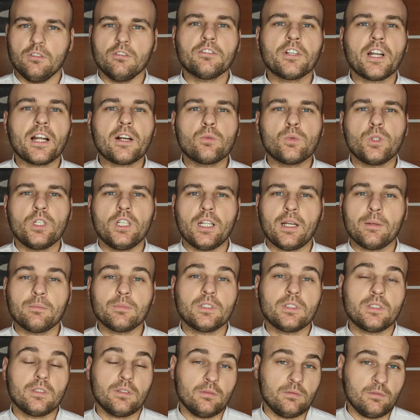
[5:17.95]
Frank
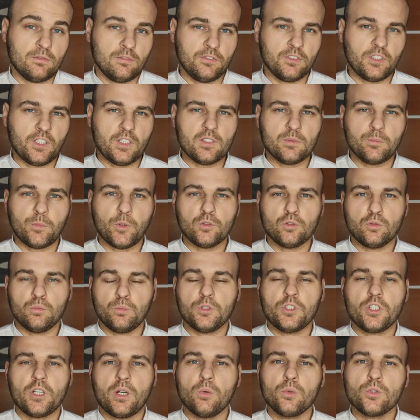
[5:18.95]
Williams w ten sposób
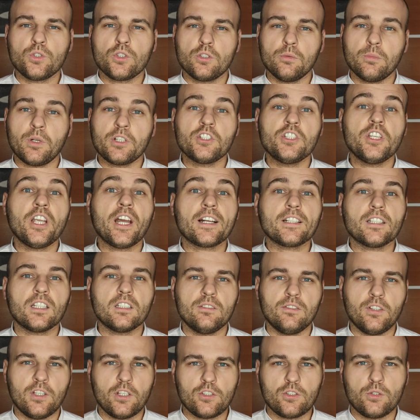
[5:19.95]
chciał utrzymać jak
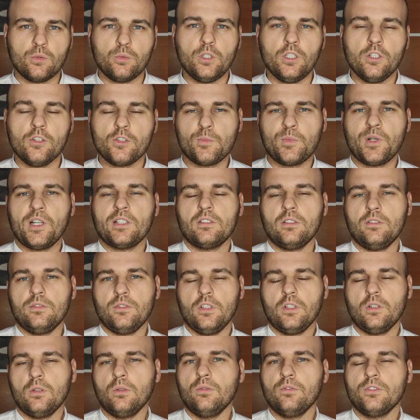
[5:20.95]
największą ilość
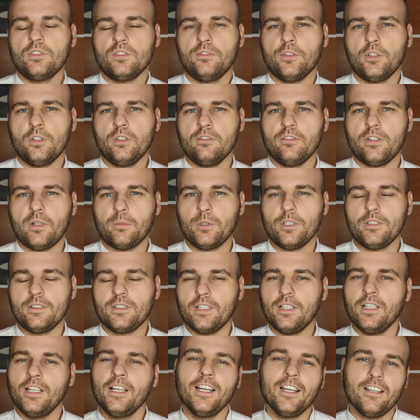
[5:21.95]
pracowników w swojej
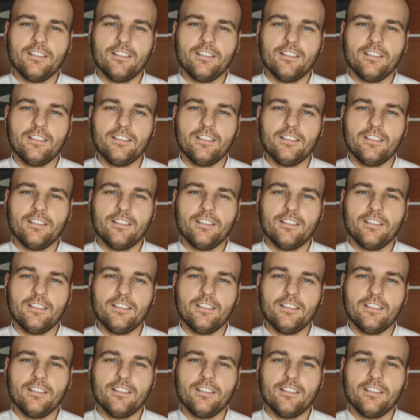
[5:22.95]
fabryce.